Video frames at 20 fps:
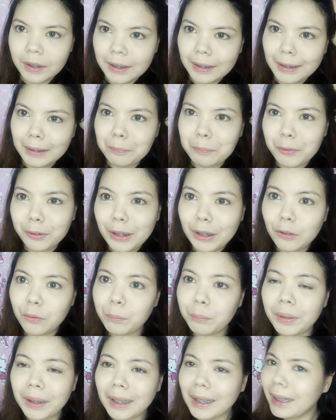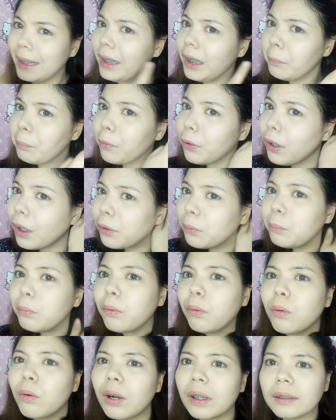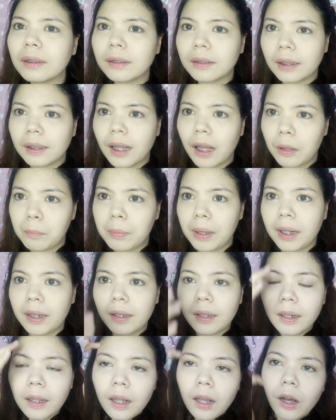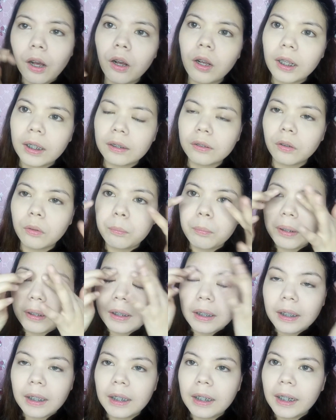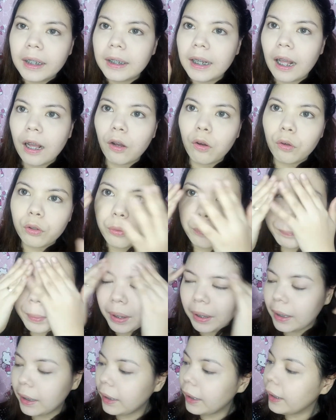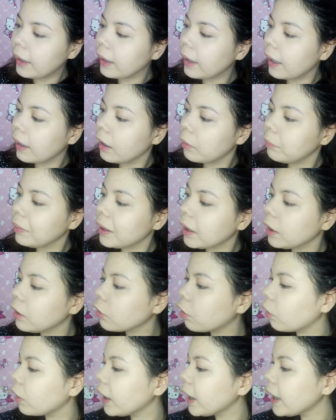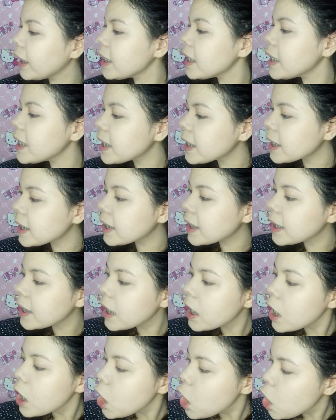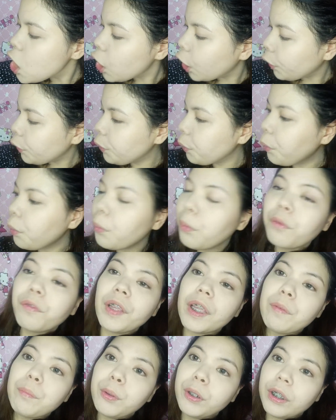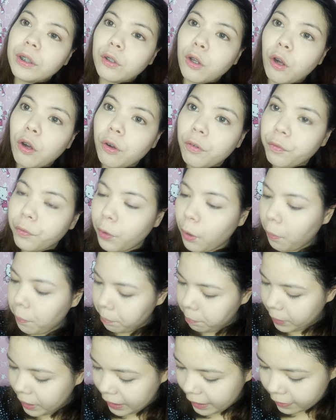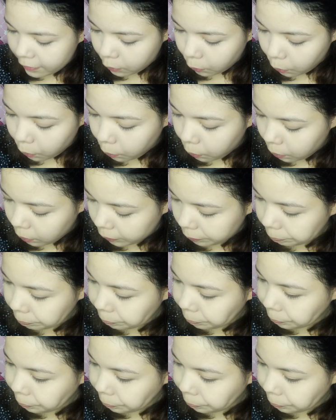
Kinilip ko na yung, ikilip ko lang yung buko kasi sa gabal. Okay, so magkilay na ako. Yung pangkilay na gagamitin ko is yung favorite ko from Miniso.